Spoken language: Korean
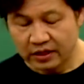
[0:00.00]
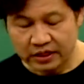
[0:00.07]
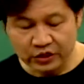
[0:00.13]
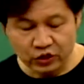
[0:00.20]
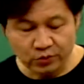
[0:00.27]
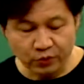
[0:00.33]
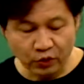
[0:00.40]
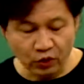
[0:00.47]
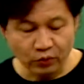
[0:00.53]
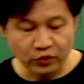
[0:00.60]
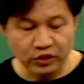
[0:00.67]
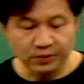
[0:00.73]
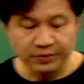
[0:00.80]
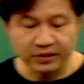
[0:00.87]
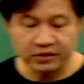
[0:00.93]
기출표를
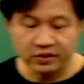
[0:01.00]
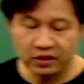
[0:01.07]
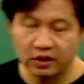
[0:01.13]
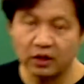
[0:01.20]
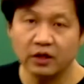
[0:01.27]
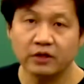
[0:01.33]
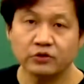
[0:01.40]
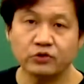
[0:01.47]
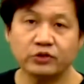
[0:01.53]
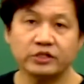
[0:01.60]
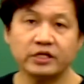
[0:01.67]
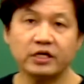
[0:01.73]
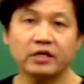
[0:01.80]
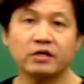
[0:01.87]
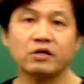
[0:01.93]
보시면서
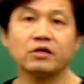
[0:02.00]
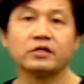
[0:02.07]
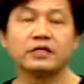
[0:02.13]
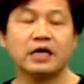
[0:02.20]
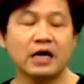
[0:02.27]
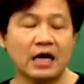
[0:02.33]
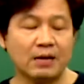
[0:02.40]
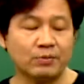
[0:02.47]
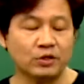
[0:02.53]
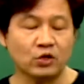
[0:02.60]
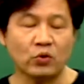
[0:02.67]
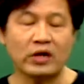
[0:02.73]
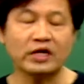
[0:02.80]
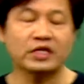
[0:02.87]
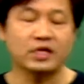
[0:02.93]
출제 경량 한번 더
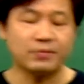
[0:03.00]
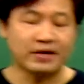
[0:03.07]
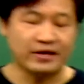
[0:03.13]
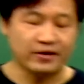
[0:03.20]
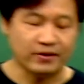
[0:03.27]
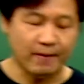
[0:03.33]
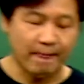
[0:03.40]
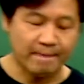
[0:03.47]
확인해 봐요.